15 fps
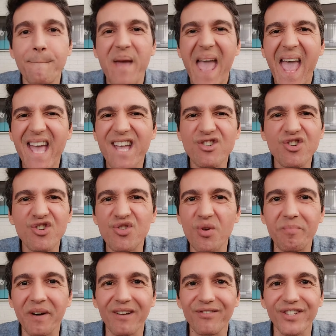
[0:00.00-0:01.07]
beijo
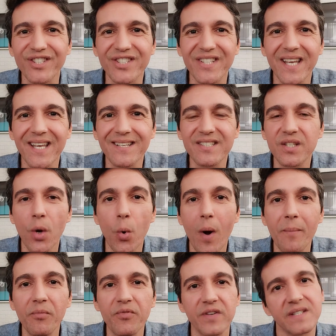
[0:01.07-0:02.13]
para vocês, que eu
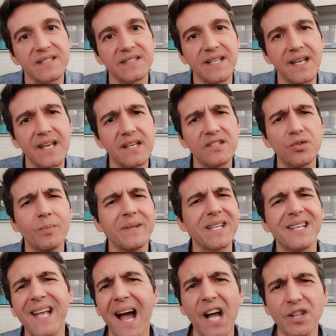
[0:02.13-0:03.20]
amo vocês.
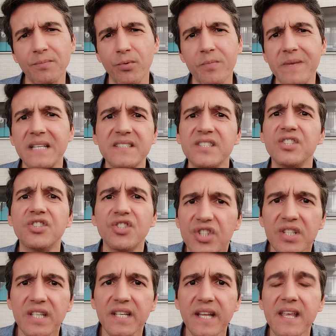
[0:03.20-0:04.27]
Obrigado por me
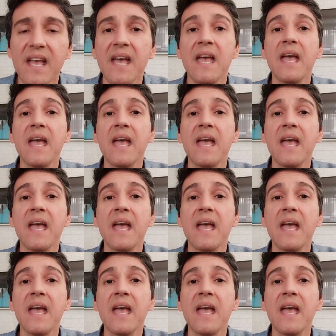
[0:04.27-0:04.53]
assistirem